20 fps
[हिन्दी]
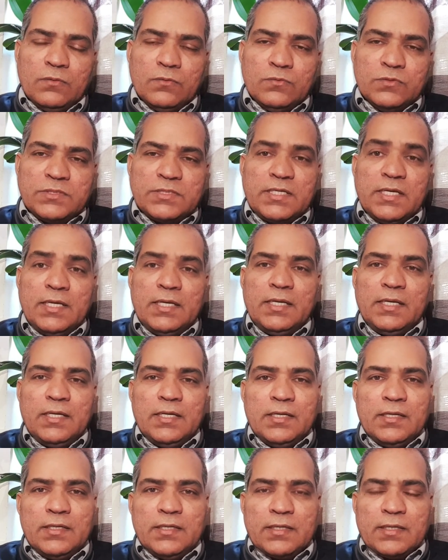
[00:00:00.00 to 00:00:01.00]
उसके
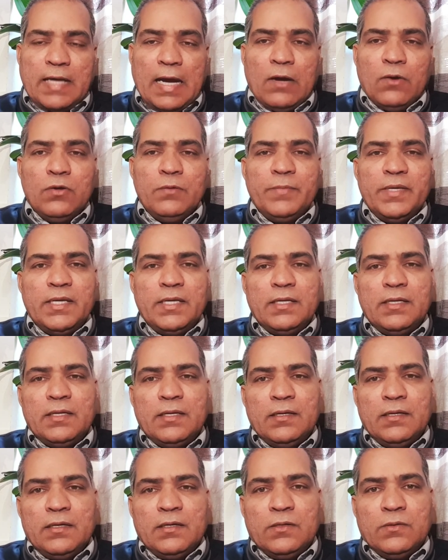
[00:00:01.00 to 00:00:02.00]
गाँव में
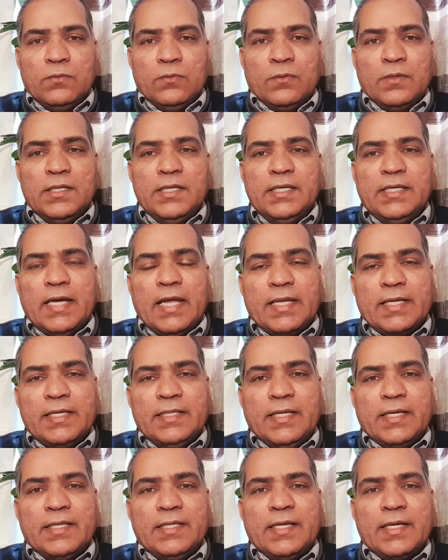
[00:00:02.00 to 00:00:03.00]
उंगली डाल के
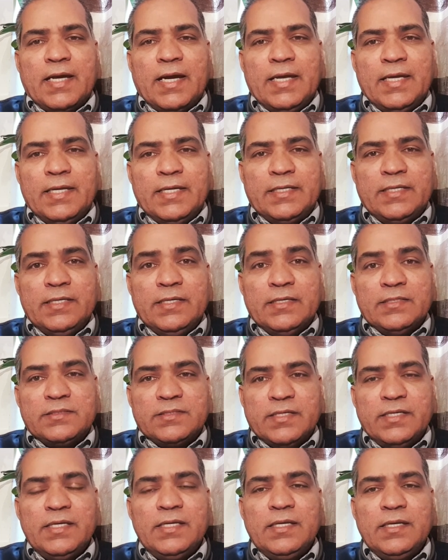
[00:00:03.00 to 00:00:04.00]
देखने का है कि ये
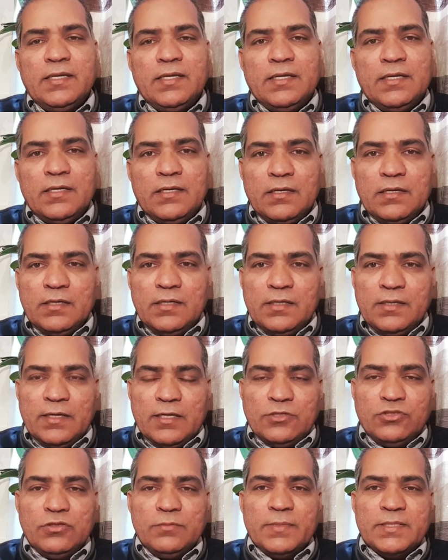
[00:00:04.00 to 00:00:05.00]
सही
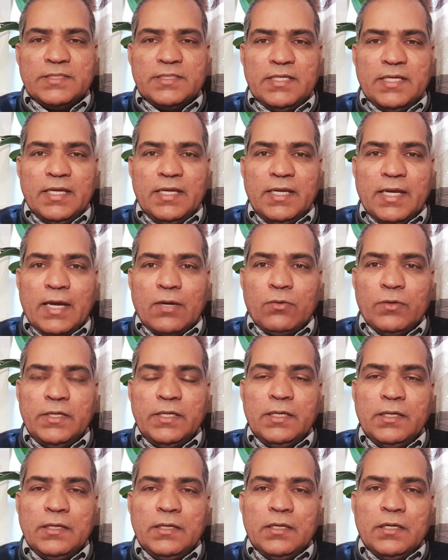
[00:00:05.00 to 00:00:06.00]
यीशु मसीह है या
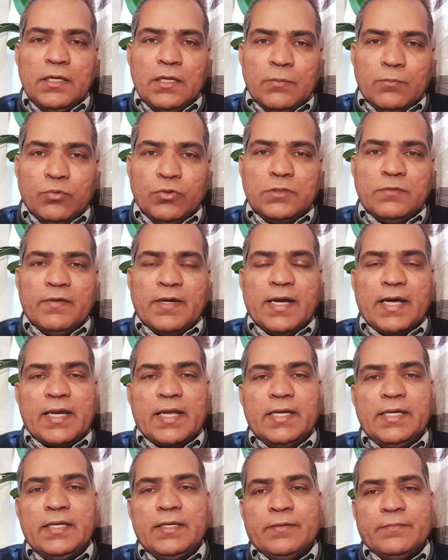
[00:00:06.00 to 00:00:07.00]
कोई भूत वगैरह
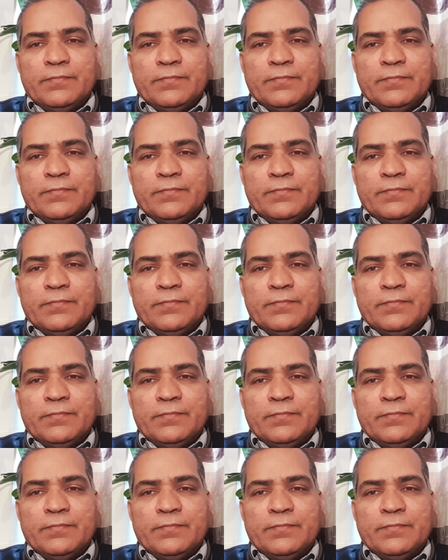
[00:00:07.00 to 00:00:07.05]
है